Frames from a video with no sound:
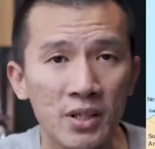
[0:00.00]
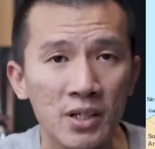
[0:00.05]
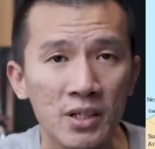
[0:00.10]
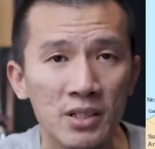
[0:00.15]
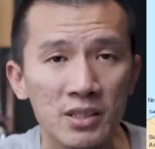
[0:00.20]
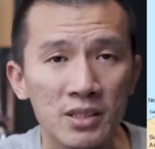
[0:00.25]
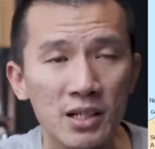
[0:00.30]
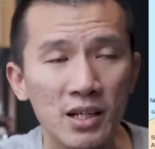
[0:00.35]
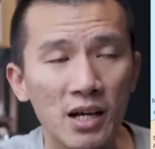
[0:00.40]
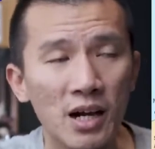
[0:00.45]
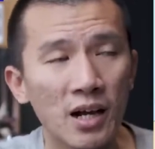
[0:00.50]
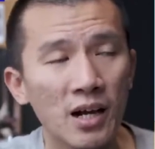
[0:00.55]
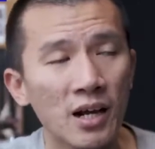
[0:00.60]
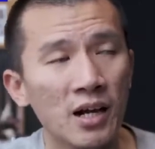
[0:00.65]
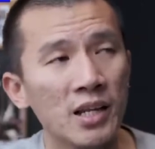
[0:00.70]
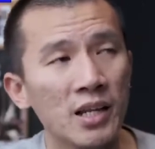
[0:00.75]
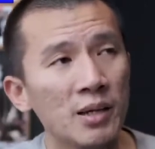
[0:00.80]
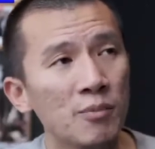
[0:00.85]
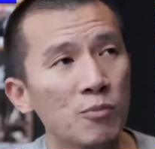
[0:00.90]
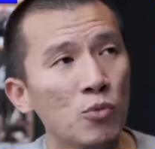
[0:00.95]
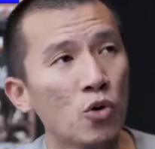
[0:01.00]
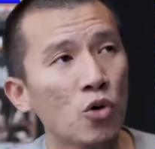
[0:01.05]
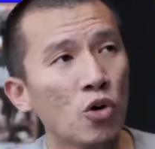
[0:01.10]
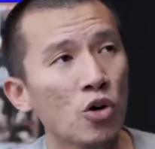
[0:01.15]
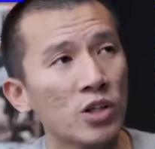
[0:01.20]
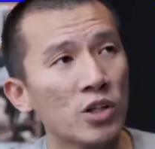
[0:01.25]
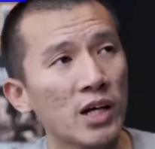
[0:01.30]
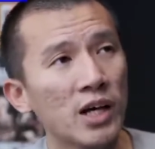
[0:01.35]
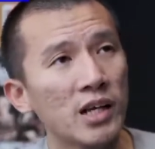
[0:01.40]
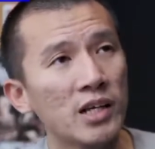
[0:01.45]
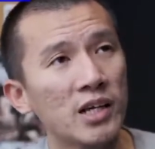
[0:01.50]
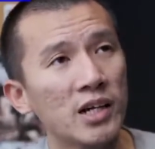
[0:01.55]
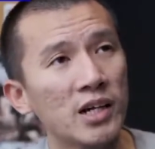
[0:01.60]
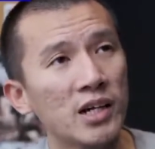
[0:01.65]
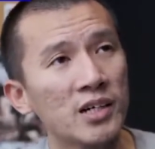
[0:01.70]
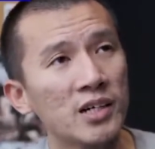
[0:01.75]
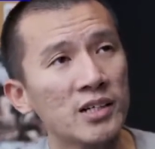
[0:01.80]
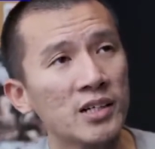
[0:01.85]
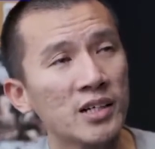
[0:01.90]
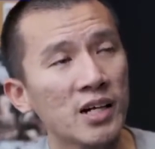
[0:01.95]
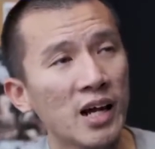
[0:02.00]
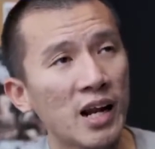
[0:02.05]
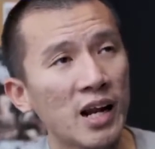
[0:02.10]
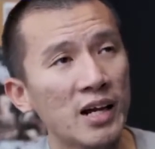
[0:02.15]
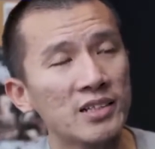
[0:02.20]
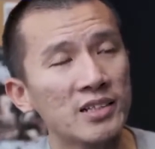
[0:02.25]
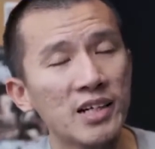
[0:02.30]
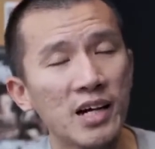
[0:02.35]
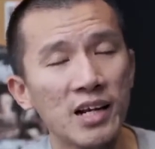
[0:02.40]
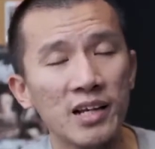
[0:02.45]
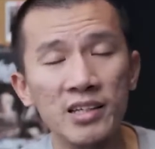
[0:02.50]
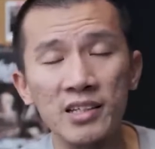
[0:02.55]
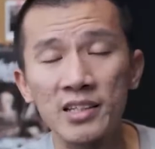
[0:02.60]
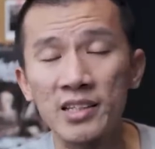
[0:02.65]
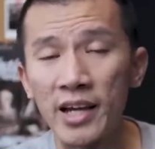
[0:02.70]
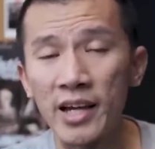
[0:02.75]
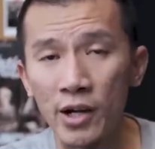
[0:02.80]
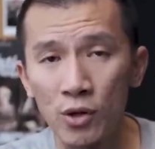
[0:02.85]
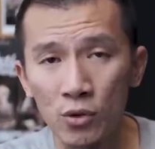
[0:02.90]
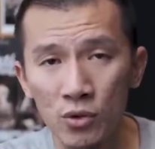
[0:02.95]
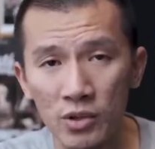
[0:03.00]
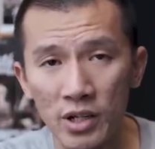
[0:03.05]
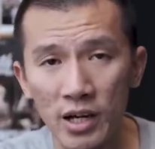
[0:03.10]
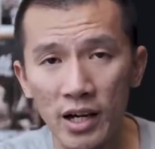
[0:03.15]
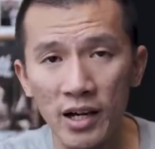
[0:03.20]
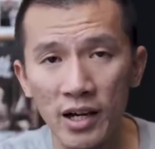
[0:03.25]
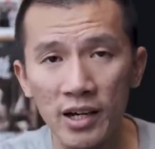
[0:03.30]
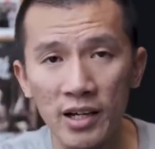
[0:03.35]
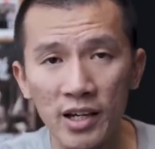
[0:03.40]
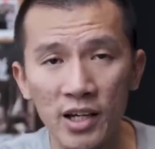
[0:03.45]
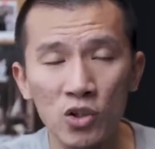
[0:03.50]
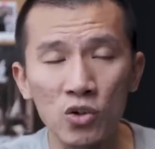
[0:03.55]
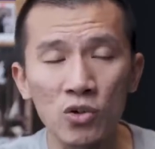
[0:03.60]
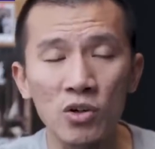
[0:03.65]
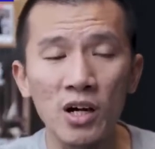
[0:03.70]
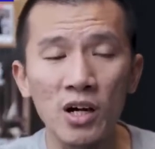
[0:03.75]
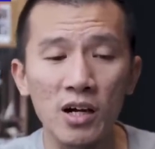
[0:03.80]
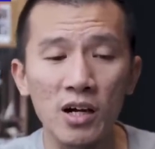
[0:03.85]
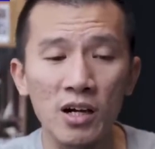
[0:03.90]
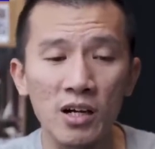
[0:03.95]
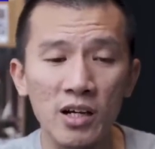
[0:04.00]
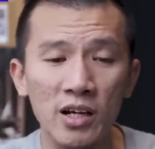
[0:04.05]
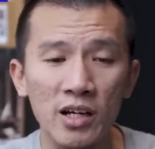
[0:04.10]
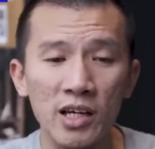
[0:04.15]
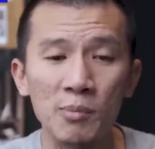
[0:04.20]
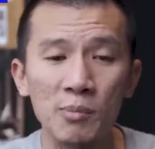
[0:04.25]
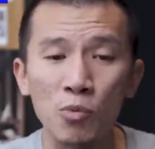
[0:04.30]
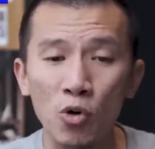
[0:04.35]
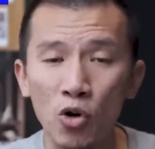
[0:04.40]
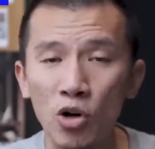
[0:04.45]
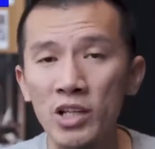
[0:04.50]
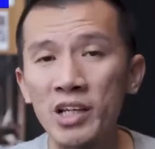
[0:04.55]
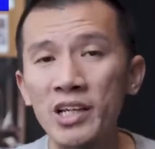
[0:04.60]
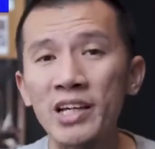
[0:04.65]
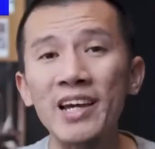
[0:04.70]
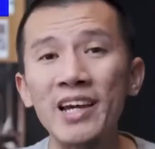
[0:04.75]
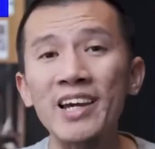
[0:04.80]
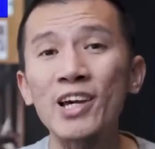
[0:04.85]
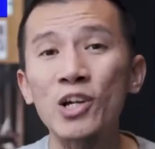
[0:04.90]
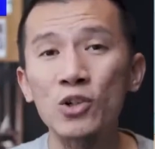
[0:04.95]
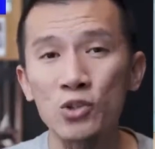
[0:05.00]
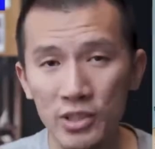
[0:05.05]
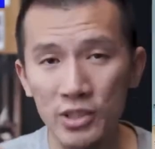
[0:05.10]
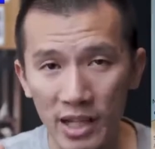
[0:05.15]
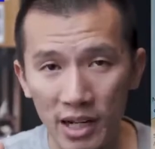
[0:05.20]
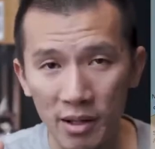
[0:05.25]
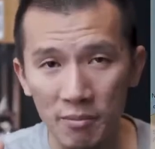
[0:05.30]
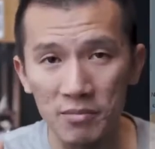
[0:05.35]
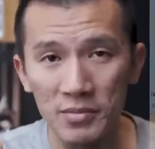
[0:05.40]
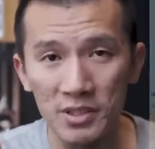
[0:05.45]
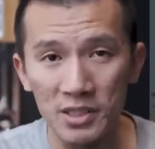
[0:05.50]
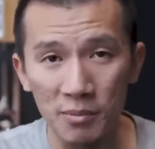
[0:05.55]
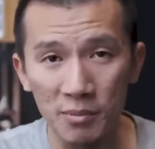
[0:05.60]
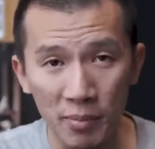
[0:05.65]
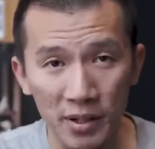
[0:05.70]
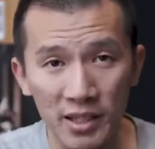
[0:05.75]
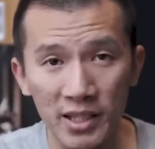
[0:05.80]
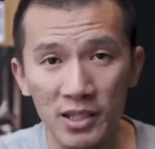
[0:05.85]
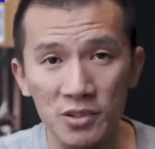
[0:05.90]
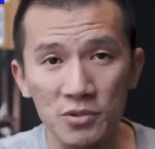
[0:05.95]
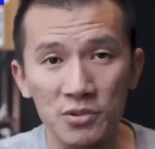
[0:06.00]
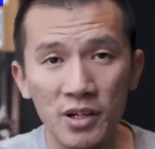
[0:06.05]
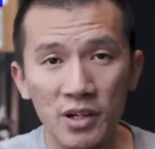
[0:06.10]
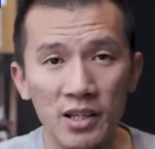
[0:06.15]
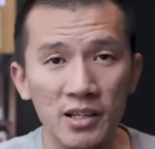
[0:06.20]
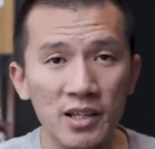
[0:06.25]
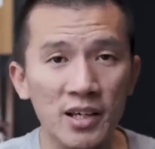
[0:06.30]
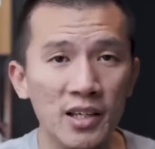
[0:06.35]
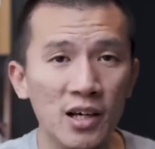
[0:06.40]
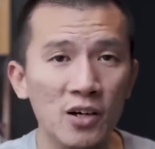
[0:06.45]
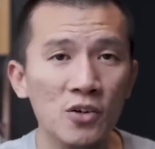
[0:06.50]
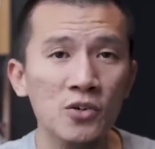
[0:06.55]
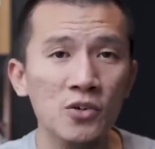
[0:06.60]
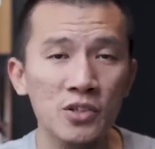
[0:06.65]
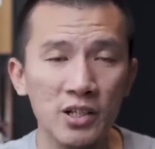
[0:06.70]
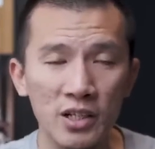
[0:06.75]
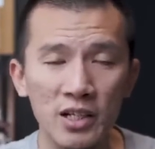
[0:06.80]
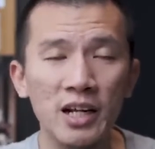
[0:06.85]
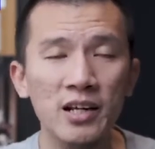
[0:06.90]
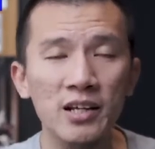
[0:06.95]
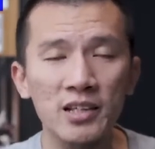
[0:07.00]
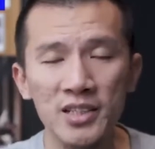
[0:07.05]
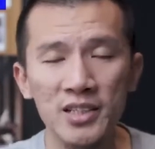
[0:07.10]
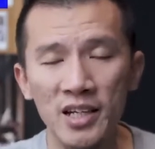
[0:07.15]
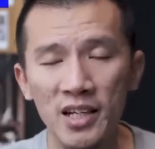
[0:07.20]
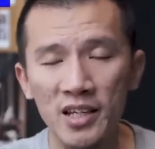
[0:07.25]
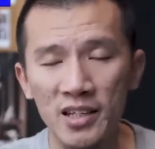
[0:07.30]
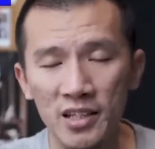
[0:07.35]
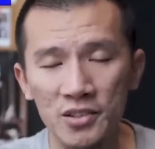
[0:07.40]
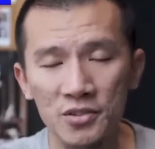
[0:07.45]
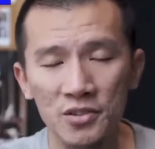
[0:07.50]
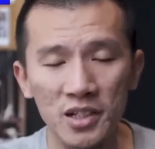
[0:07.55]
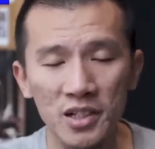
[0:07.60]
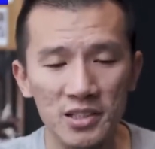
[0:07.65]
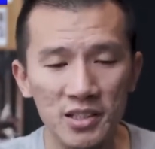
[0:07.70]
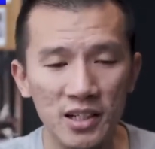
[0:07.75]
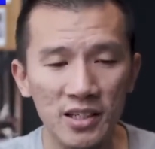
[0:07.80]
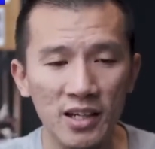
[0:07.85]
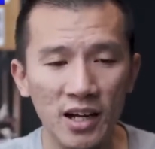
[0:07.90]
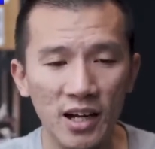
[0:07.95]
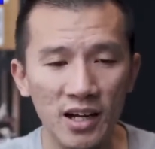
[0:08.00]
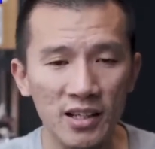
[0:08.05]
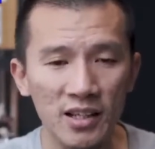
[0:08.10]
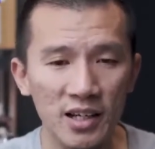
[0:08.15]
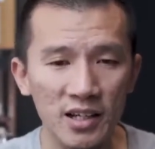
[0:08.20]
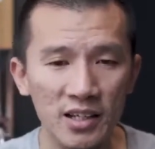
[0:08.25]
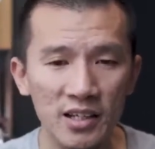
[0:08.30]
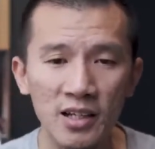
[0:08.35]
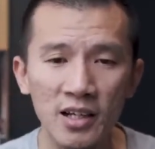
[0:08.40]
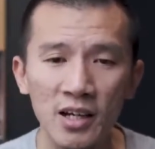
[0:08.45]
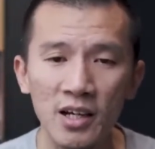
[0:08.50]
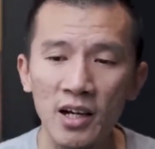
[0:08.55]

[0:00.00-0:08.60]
Sedangkan ibu kotanya kerajaan Yehuda itu ibu kotanya Yerusalem, seperti yang sudah kita tahu dan kita sudah ceritakan tadi.